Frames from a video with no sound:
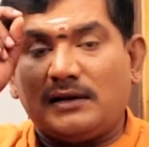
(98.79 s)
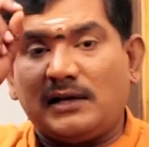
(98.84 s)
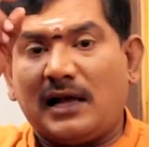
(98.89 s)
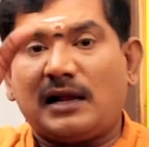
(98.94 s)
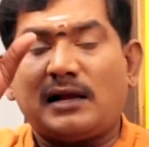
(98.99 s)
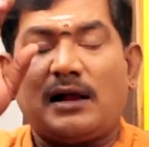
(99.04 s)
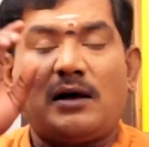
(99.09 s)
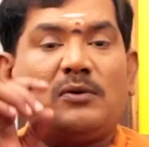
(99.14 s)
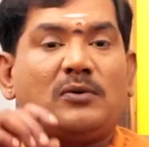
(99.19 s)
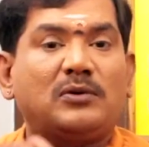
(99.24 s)

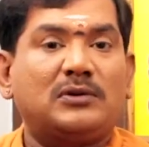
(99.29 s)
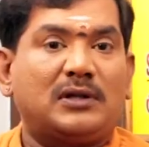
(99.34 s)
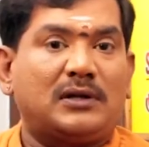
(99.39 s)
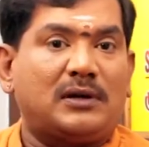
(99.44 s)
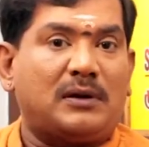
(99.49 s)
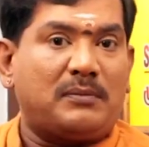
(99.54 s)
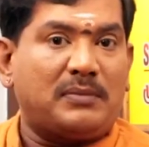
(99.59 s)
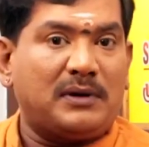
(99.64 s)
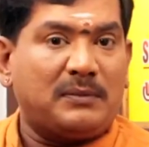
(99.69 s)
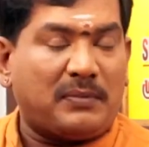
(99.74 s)
யாராவது
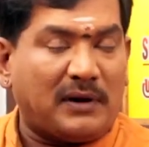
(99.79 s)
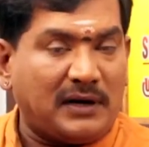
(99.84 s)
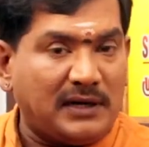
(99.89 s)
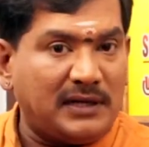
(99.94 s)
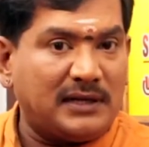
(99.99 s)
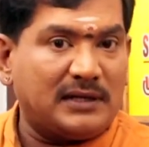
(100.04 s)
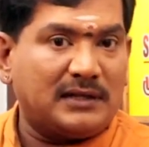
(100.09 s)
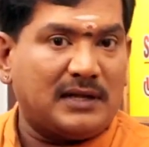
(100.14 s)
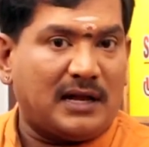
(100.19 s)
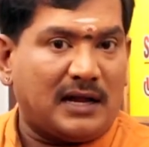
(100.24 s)
ஒருத்தர் அப்படி
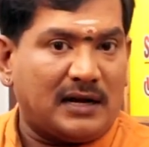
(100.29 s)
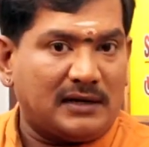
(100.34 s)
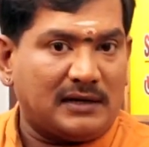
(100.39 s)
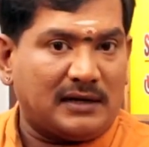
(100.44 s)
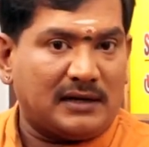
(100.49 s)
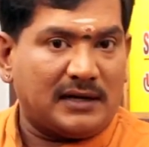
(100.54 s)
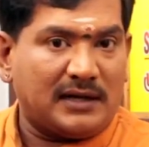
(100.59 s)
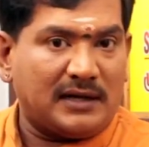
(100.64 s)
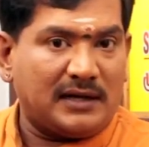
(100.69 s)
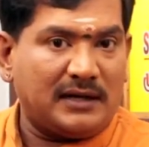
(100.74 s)

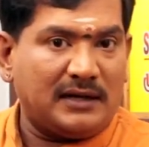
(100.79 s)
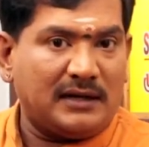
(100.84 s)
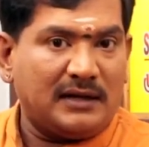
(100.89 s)
பண்ணியிருந்தாங்கன்னா